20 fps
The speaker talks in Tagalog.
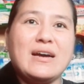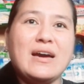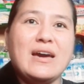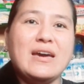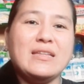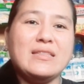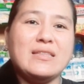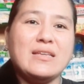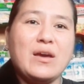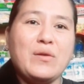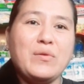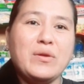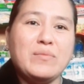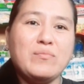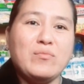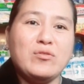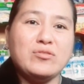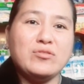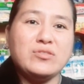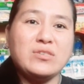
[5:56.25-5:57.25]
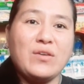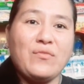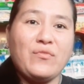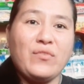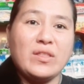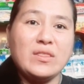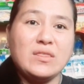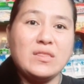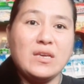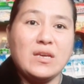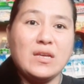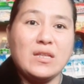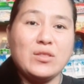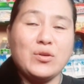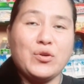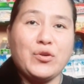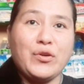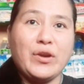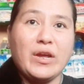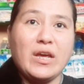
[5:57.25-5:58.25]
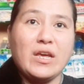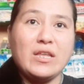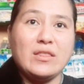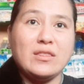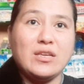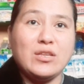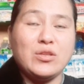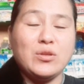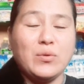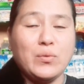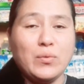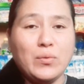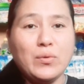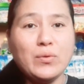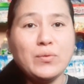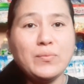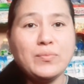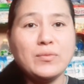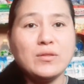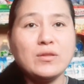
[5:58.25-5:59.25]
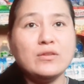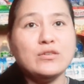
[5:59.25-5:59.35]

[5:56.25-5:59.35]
kahit gawin mong 17 or 18 yung